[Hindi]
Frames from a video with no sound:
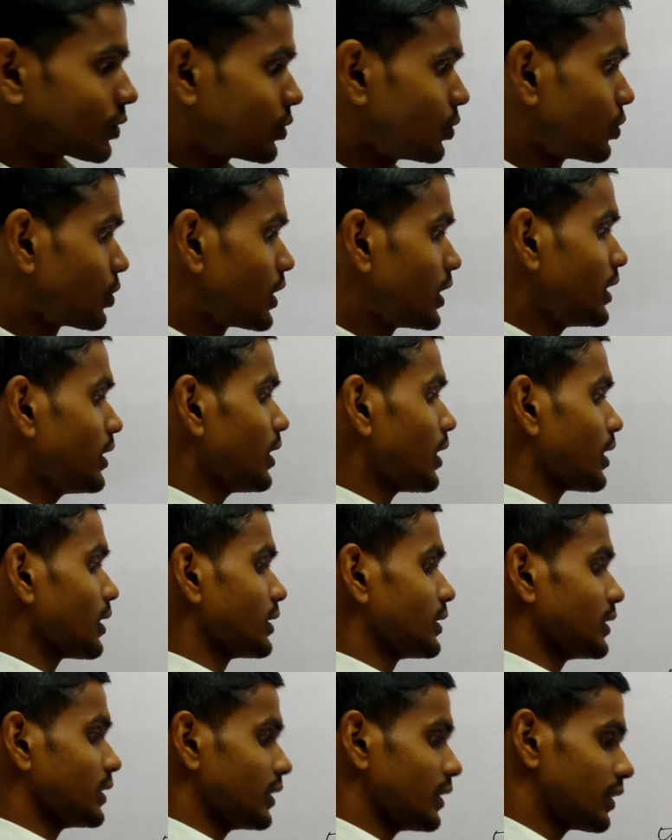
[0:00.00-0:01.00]
सूखी
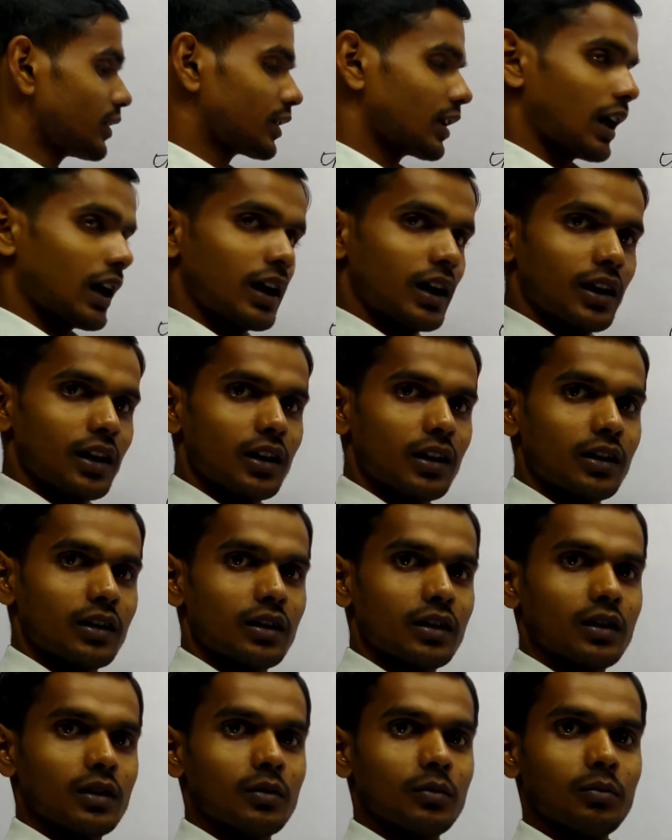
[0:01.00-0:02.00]
अंजीर था
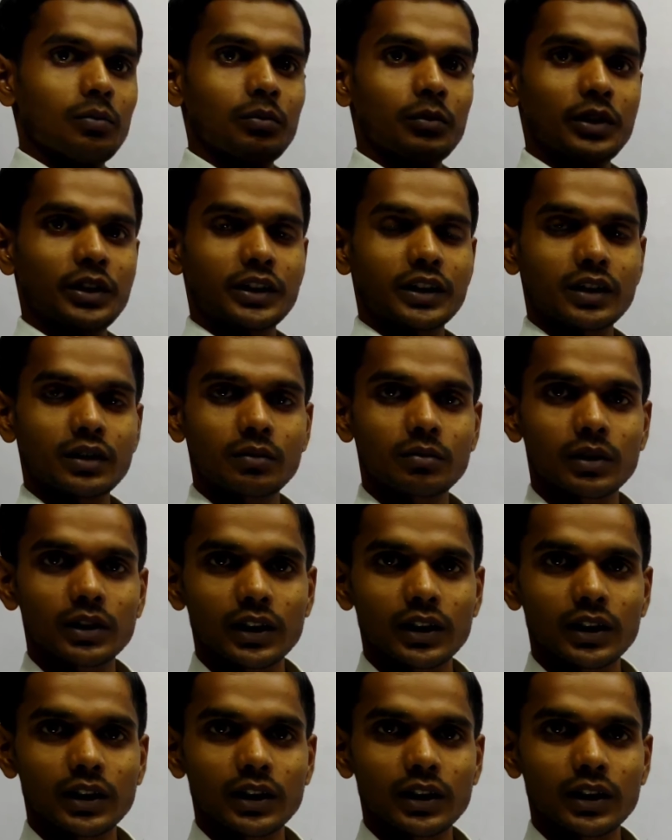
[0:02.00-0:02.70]
मीठी